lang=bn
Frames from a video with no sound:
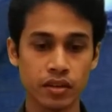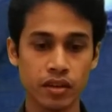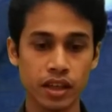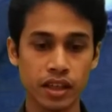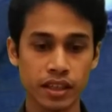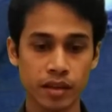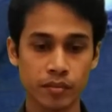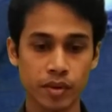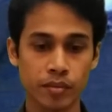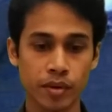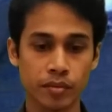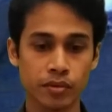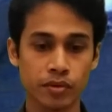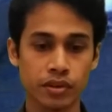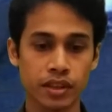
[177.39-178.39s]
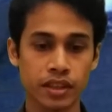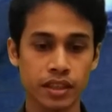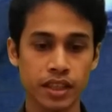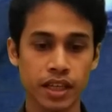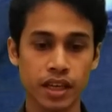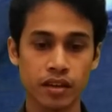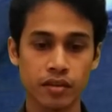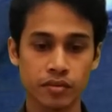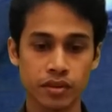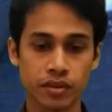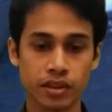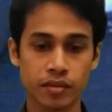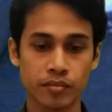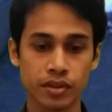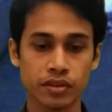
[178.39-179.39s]
তো লিঙ্কটা আমরা পাবো কোথায় শেয়ার
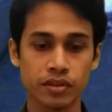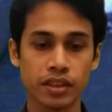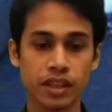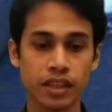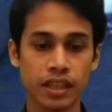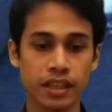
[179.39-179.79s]
অপশনে আমরা যদি